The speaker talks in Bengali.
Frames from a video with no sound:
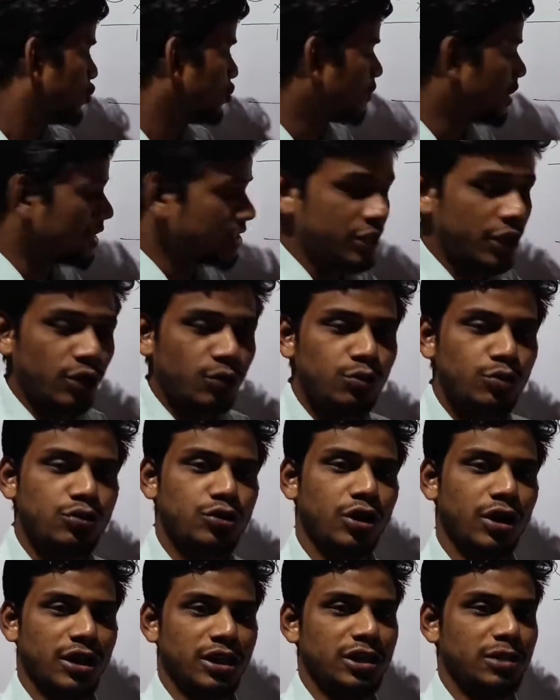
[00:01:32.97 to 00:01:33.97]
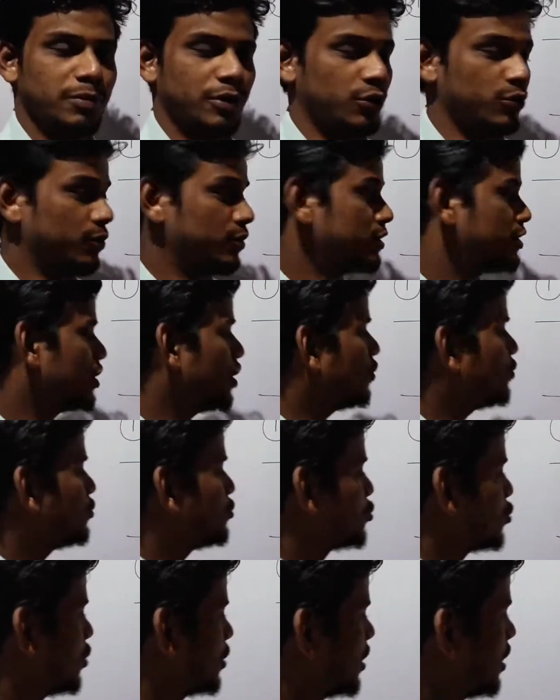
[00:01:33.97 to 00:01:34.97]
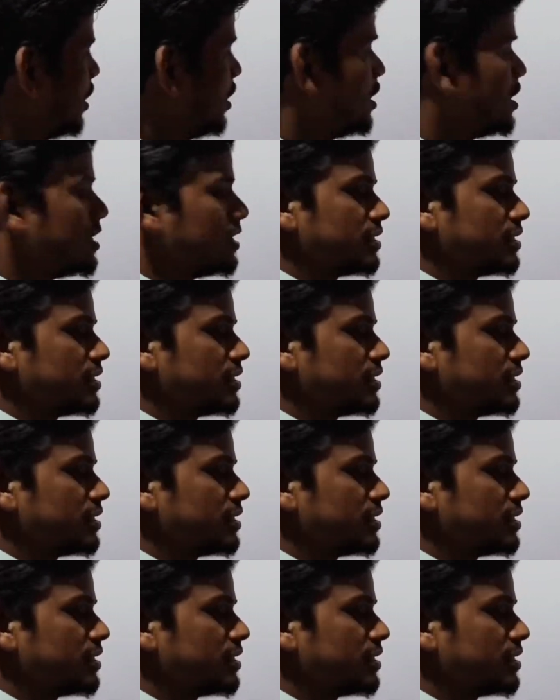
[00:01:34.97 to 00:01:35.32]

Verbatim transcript: তোমরা যে কোনো সংখ্যা নিতে পারো যে কোনো সংখ্যা